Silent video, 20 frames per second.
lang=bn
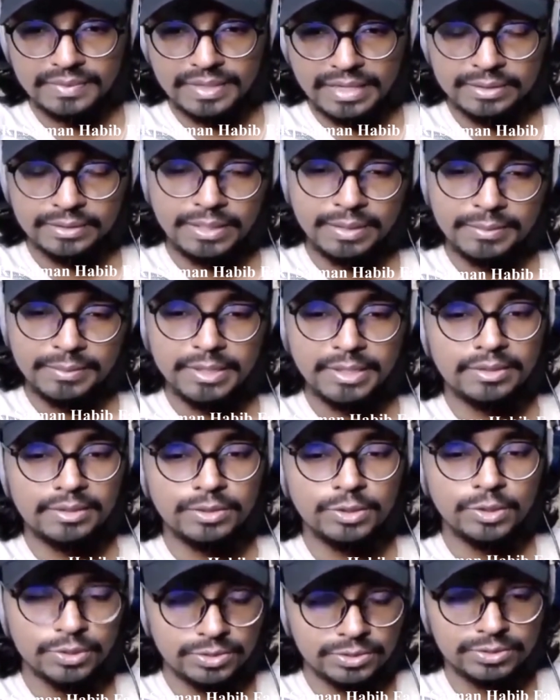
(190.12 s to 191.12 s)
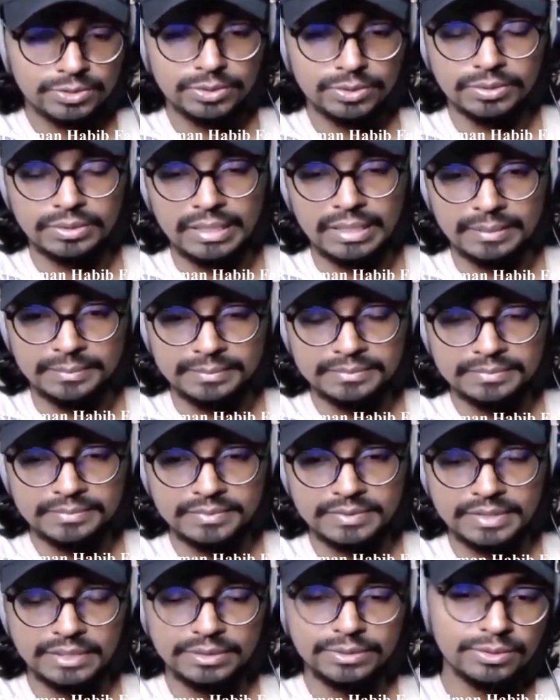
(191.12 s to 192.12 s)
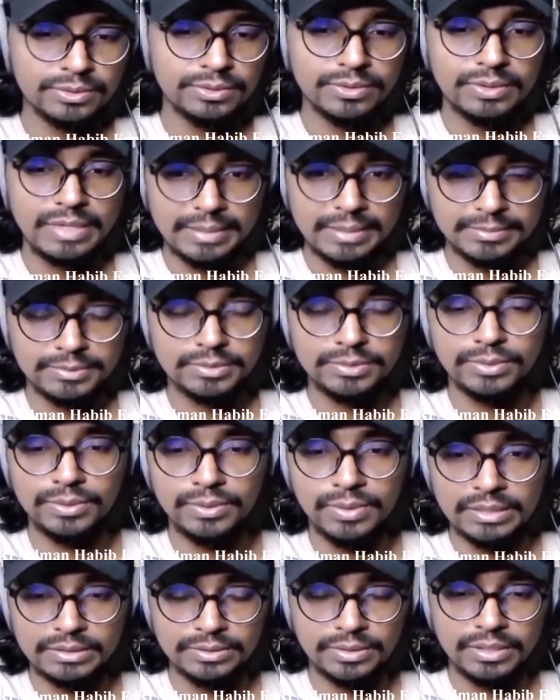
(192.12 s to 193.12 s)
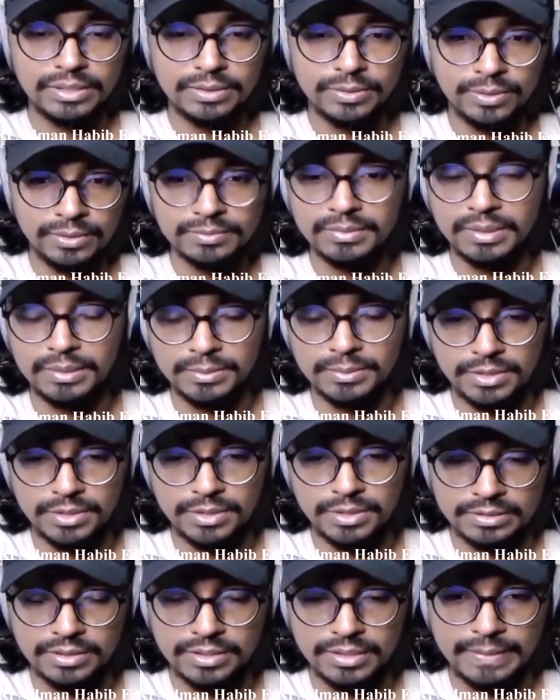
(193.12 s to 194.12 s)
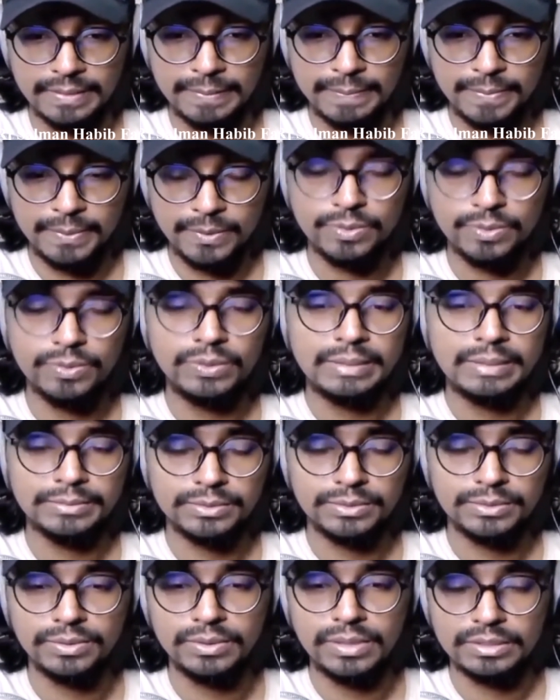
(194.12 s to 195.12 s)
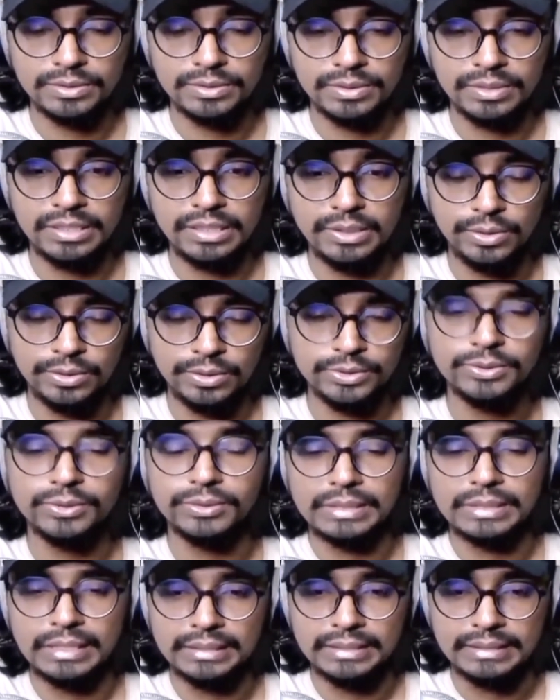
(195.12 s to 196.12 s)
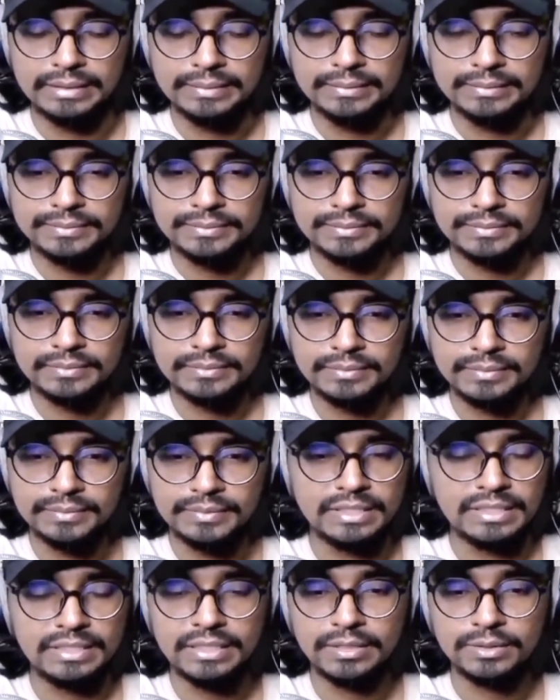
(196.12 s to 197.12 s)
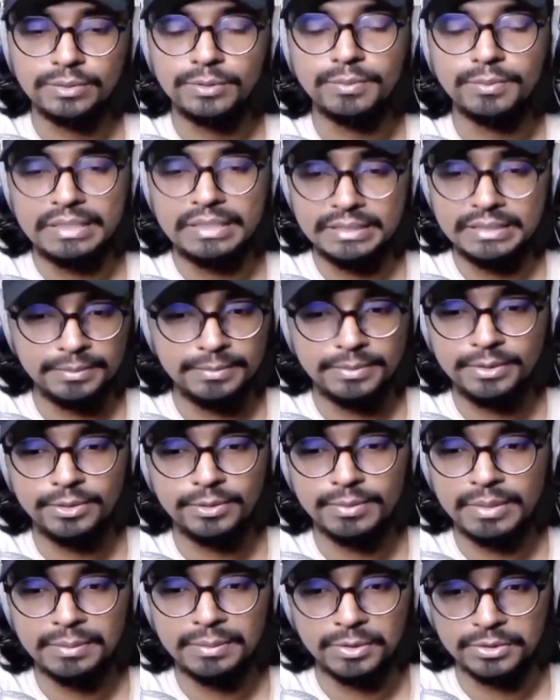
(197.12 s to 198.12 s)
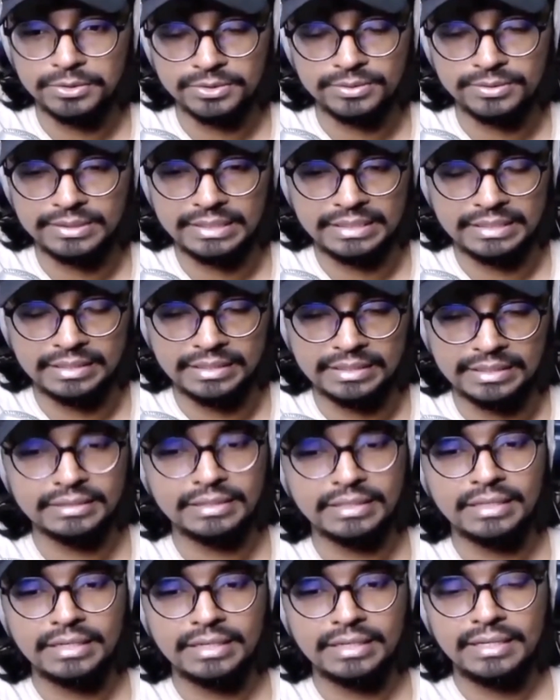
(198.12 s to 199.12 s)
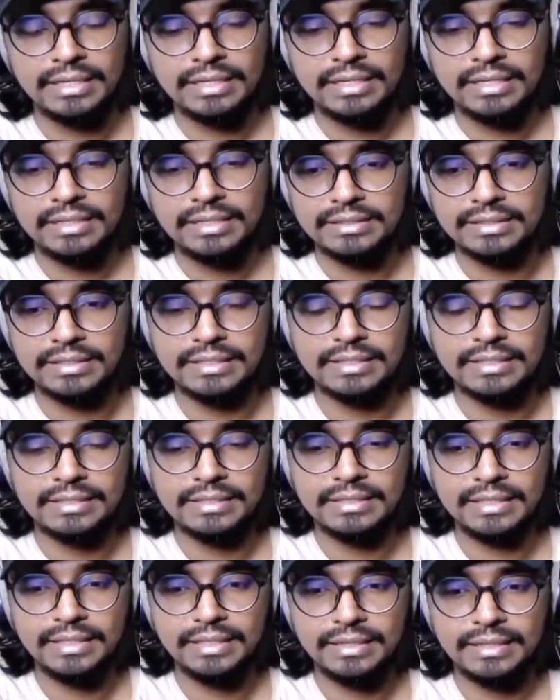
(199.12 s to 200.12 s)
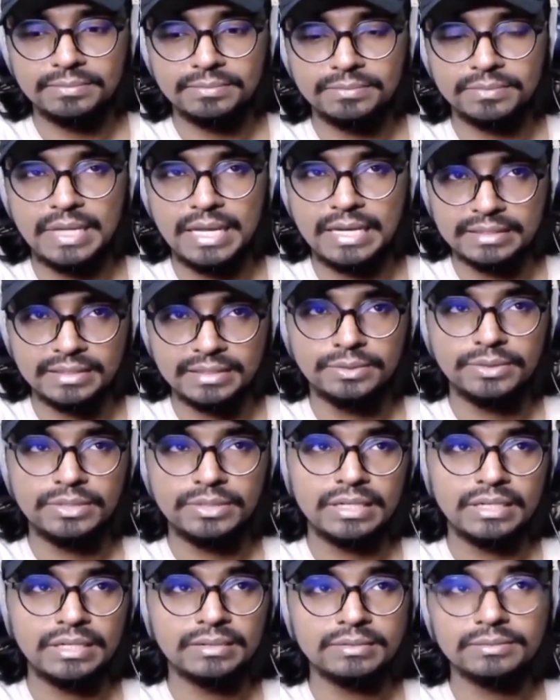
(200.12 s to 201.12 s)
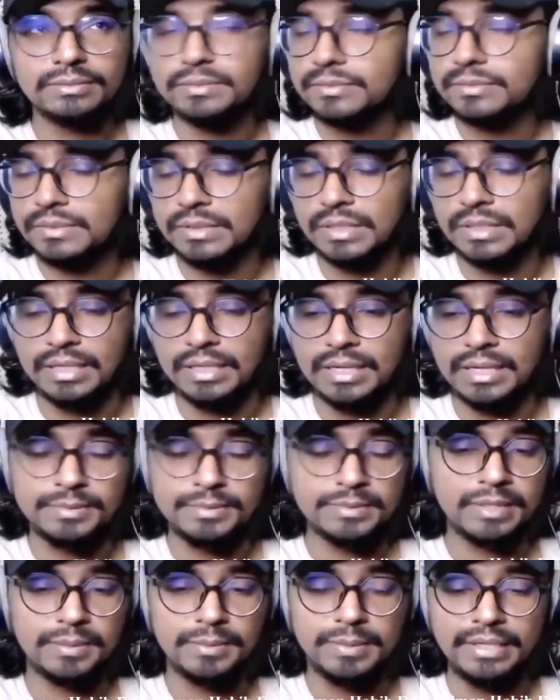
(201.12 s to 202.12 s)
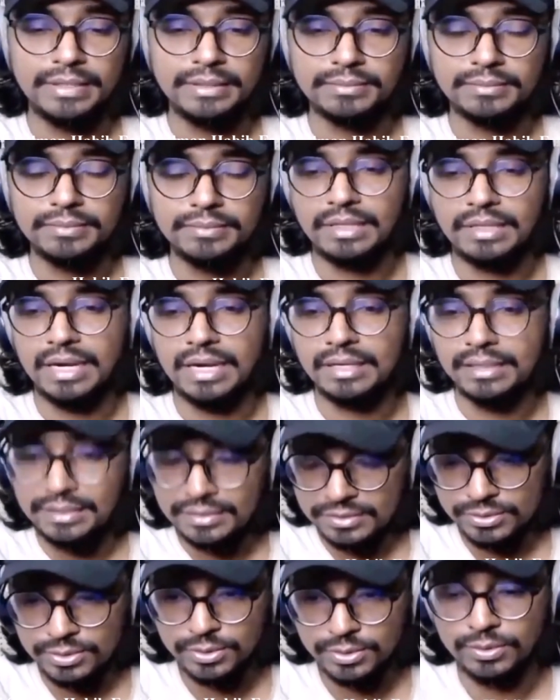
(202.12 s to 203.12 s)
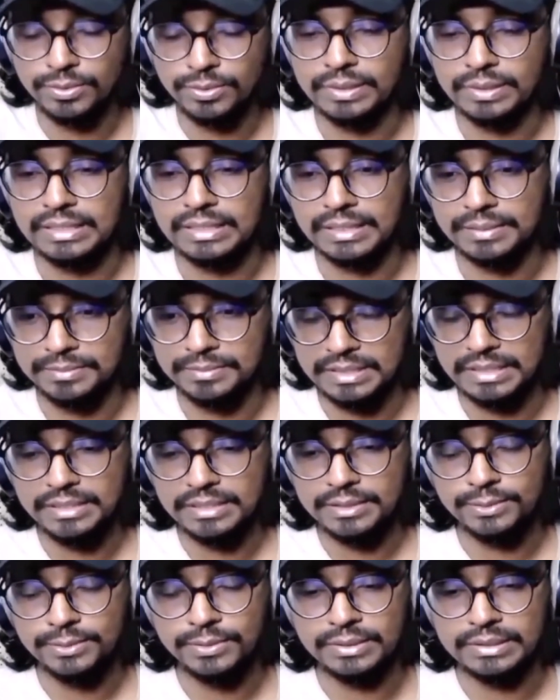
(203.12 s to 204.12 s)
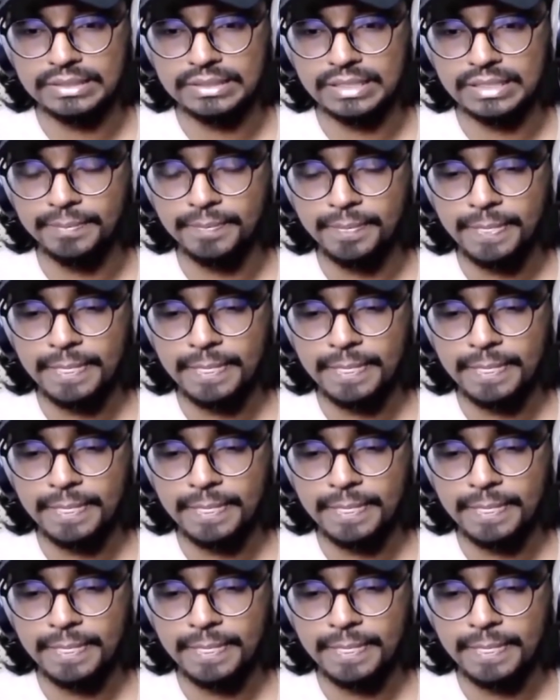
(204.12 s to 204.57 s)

এখন আমি খোঁজ করলাম যে কোন কোন অ্যাপসগুলো আসলে কম ব্যবহার হয় কোন অ্যাপসগুলো আসলে অদরকারি যেটা খুব বেশি প্রিয় বা পছন্দের না দেখে দেখে একটা দুইটা অ্যাপস আমি আনইনস্টল করে দিলাম ডিলিট করে দিলাম